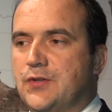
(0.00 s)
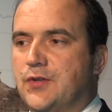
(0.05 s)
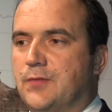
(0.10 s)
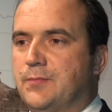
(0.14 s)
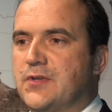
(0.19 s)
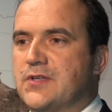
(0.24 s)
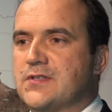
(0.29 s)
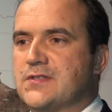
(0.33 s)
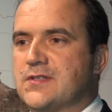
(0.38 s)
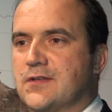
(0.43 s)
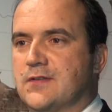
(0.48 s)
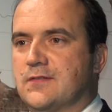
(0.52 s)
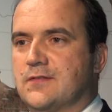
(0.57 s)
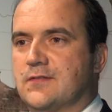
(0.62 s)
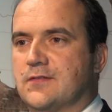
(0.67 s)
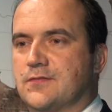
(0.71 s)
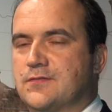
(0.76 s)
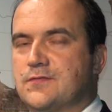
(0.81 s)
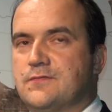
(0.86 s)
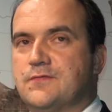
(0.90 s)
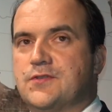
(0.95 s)
No PSL
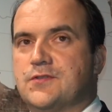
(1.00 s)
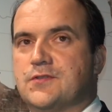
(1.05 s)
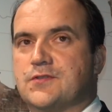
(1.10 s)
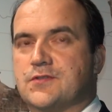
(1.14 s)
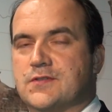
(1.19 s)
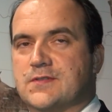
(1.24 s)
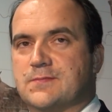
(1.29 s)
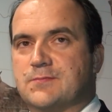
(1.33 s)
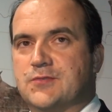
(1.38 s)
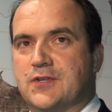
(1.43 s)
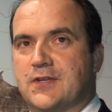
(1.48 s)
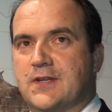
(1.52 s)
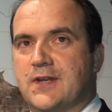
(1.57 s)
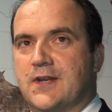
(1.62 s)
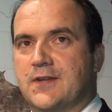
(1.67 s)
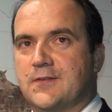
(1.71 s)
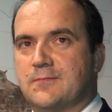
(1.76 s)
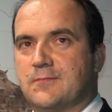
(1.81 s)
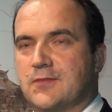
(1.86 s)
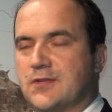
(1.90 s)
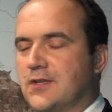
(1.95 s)
no oczywiście, że jest
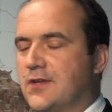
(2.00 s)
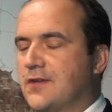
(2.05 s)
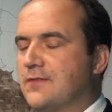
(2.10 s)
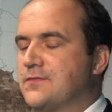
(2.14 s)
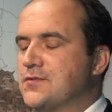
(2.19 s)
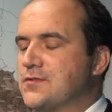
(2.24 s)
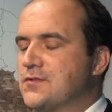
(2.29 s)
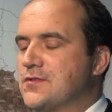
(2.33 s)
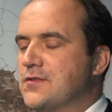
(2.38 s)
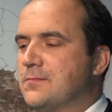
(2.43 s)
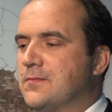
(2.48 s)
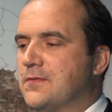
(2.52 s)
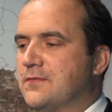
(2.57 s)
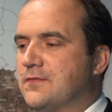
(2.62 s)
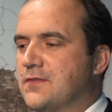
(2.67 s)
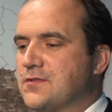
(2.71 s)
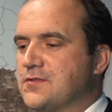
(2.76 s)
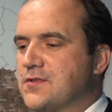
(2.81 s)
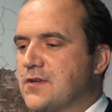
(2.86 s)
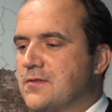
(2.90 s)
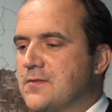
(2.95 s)
przegrany, bo tak jak wcześniej
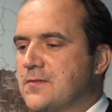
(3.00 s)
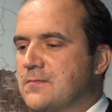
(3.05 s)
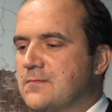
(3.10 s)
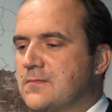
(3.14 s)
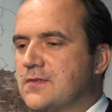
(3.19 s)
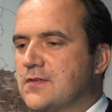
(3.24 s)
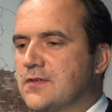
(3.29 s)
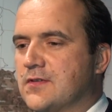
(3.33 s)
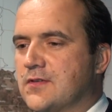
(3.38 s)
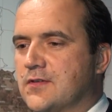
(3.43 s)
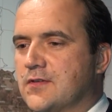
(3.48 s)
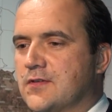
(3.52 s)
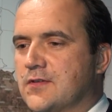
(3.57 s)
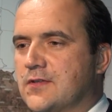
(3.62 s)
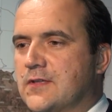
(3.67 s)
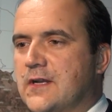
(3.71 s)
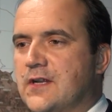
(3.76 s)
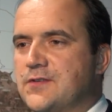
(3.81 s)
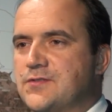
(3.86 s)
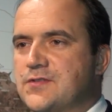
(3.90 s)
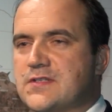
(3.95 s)
powiedziałem, e,
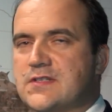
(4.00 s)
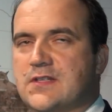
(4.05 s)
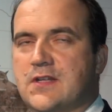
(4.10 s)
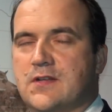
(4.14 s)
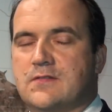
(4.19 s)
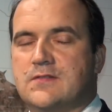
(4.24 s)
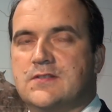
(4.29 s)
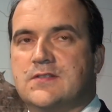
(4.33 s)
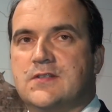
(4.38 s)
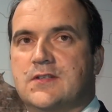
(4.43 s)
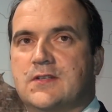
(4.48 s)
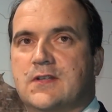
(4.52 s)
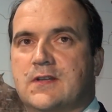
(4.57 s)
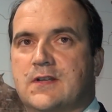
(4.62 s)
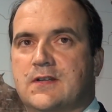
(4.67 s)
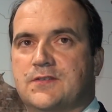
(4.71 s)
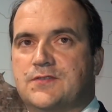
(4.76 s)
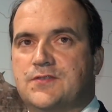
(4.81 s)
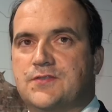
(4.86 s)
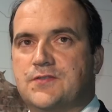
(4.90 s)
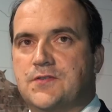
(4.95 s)
traci starostę,
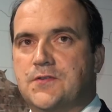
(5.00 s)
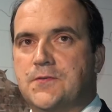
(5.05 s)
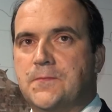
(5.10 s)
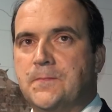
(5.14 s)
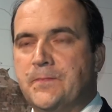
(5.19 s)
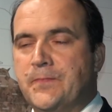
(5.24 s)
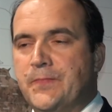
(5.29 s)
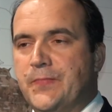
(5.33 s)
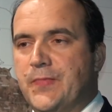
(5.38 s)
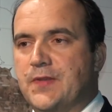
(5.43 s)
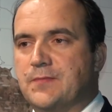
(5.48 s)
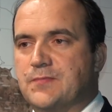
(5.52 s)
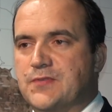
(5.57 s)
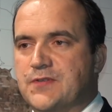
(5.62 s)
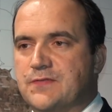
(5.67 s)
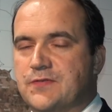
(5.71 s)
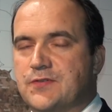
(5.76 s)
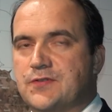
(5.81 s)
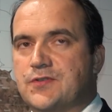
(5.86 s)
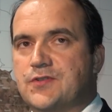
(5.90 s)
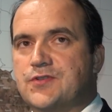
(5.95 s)
traci
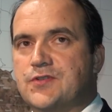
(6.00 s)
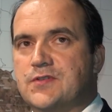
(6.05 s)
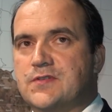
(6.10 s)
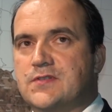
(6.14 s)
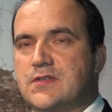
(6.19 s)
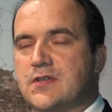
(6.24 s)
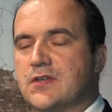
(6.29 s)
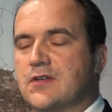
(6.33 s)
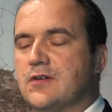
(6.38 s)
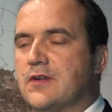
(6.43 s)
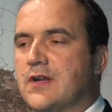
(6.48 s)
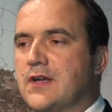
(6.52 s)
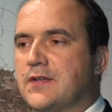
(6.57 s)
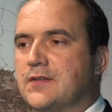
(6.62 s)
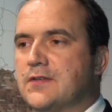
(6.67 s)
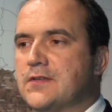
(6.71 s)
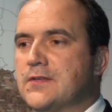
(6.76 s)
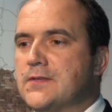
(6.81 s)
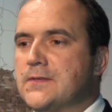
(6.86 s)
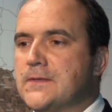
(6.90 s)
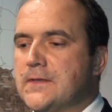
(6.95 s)
przewodniczącego
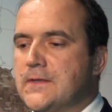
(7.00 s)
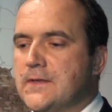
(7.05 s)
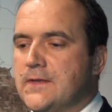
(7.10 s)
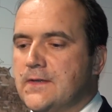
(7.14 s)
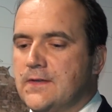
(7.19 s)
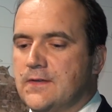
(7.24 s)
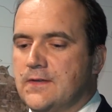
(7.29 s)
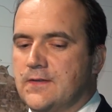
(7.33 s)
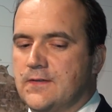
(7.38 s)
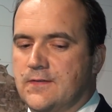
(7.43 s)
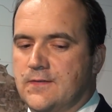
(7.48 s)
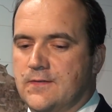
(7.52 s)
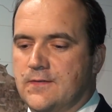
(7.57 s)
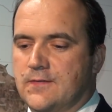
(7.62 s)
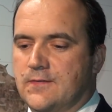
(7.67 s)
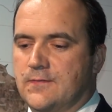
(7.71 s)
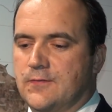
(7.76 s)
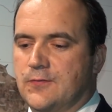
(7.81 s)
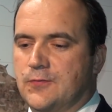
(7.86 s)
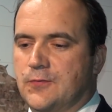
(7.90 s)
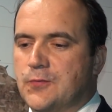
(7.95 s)
rady. E,
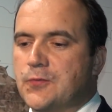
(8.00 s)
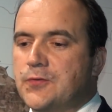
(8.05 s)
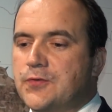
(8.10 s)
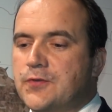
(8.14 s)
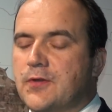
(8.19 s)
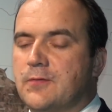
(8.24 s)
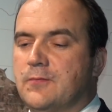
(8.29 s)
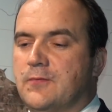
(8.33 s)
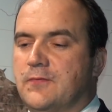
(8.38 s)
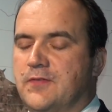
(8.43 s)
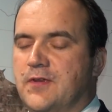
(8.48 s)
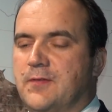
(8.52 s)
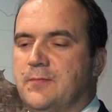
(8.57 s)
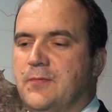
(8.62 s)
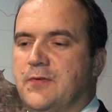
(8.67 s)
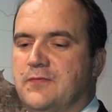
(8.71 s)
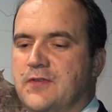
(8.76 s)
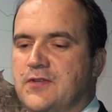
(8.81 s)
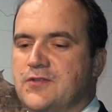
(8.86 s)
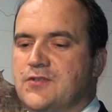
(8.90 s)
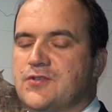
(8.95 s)
no trudno, mówię,
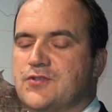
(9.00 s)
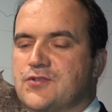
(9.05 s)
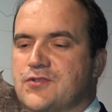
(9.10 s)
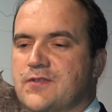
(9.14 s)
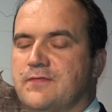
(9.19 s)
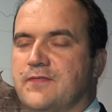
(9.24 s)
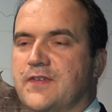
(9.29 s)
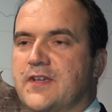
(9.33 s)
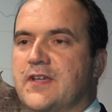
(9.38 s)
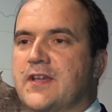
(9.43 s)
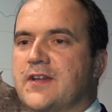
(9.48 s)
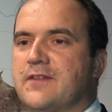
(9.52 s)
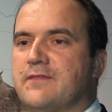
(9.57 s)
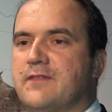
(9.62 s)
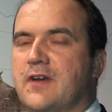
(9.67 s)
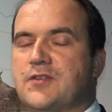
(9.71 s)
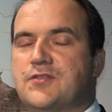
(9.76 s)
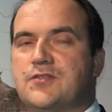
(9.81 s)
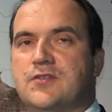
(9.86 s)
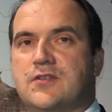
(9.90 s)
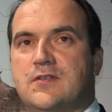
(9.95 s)
powiedzieć, że
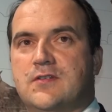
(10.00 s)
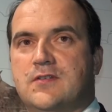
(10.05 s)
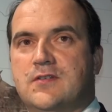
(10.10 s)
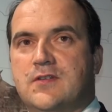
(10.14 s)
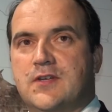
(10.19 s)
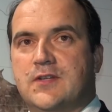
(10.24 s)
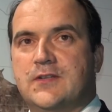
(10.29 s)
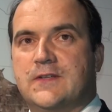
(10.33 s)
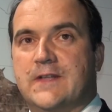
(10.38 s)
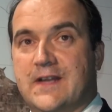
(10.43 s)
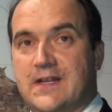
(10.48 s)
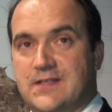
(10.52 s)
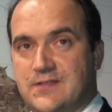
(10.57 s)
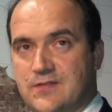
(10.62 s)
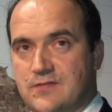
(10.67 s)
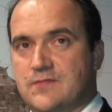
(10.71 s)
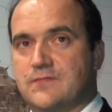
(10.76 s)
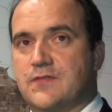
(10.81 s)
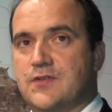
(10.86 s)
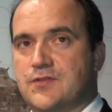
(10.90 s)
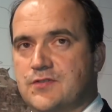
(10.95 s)
wygrywa się,
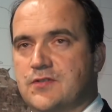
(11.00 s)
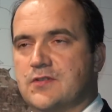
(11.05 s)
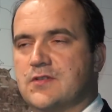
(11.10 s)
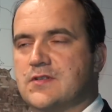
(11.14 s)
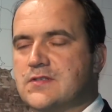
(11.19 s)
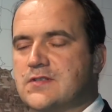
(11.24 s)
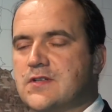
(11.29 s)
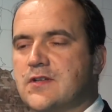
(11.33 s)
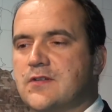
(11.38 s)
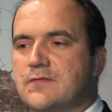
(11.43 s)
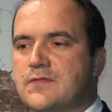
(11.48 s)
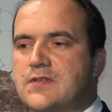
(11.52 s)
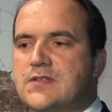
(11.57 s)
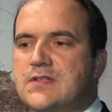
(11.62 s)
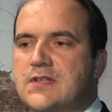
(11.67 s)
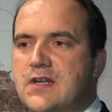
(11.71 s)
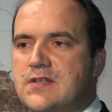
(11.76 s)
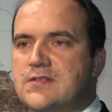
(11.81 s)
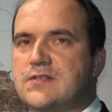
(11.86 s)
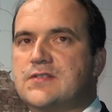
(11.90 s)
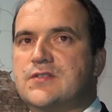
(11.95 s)
tracąc właśnie te
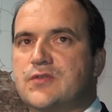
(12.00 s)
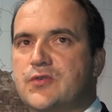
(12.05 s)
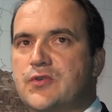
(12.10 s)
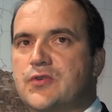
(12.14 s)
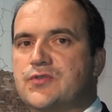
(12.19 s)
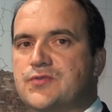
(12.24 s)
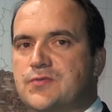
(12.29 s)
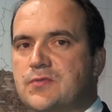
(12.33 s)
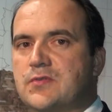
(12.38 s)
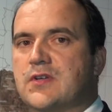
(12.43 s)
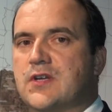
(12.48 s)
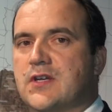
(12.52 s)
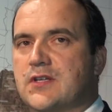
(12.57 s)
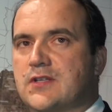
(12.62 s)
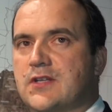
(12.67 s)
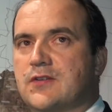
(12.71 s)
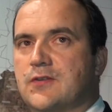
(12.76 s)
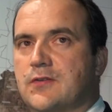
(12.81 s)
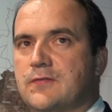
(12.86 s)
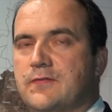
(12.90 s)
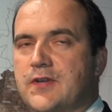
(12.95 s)
stanowiska, zyskując członka
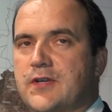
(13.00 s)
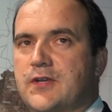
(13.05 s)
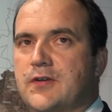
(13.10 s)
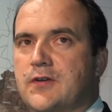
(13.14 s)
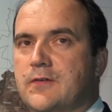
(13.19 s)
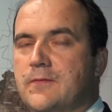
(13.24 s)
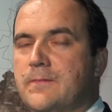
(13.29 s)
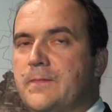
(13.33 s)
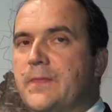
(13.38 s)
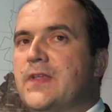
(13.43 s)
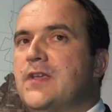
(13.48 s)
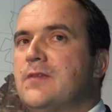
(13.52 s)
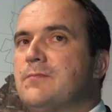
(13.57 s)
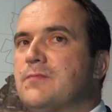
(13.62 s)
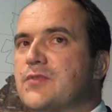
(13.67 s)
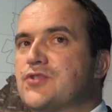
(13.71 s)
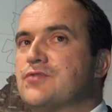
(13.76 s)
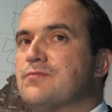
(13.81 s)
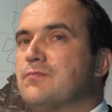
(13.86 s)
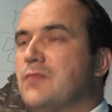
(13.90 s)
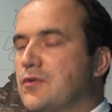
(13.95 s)
etatowego i
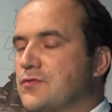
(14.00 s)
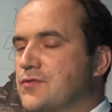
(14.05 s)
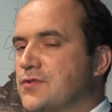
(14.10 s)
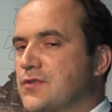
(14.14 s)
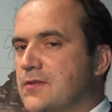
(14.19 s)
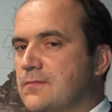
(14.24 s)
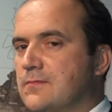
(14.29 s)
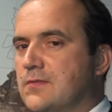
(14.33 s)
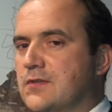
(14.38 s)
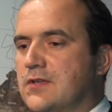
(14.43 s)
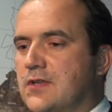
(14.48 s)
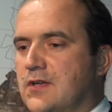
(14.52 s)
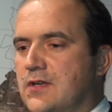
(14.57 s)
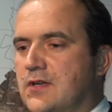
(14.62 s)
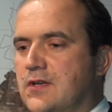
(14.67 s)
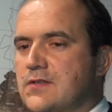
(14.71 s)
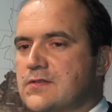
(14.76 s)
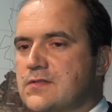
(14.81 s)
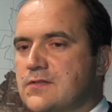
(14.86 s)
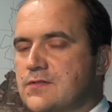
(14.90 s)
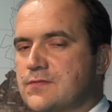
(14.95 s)
być może, bo
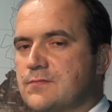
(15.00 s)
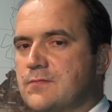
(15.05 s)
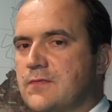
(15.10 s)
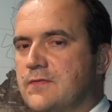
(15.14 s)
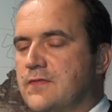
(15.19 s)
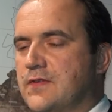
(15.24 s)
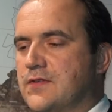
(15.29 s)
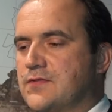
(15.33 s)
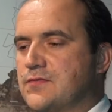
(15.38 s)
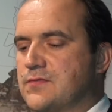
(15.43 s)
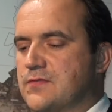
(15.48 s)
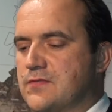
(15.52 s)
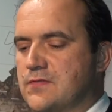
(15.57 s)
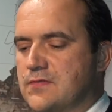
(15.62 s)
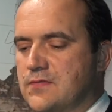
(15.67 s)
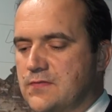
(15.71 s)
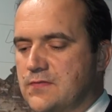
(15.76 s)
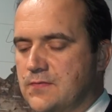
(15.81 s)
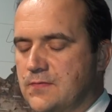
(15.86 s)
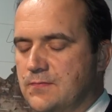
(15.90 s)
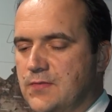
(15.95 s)
taka jest też mowa, czy
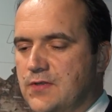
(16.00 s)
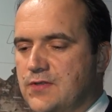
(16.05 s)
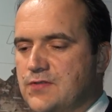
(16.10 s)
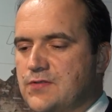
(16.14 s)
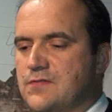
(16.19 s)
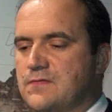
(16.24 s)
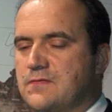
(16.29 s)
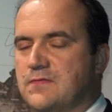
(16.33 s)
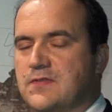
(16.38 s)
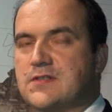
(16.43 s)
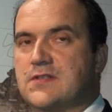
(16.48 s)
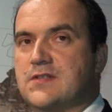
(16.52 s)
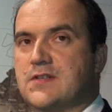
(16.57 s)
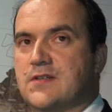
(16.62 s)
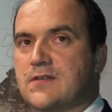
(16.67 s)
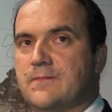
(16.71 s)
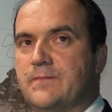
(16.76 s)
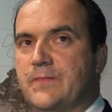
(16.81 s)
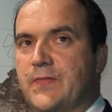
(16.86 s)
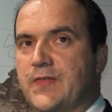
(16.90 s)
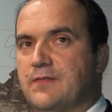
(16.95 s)
mieć wice,
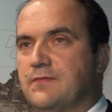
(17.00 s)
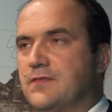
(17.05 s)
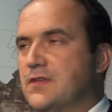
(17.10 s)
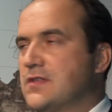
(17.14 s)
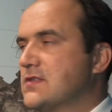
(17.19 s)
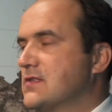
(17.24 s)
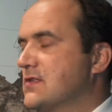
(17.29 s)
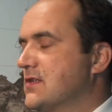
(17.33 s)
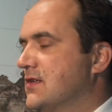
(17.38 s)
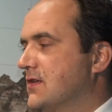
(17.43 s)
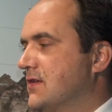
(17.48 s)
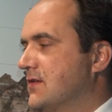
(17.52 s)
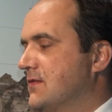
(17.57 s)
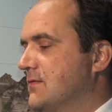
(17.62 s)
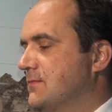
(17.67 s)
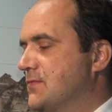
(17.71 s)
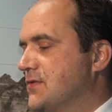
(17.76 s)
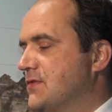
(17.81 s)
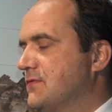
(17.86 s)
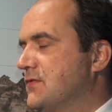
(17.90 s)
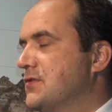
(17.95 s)

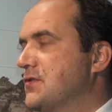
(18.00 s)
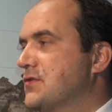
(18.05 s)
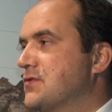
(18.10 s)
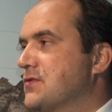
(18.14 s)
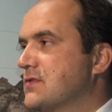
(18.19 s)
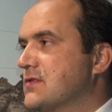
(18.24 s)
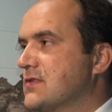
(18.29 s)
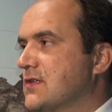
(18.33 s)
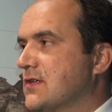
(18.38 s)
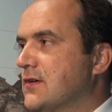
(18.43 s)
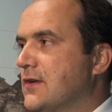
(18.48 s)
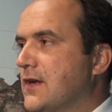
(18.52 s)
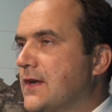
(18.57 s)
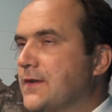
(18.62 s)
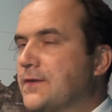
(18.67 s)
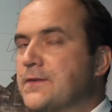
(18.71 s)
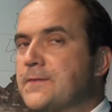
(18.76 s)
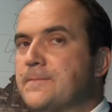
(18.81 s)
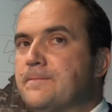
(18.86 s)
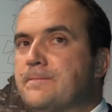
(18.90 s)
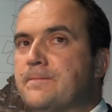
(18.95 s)
wiceprzewodniczącego rady.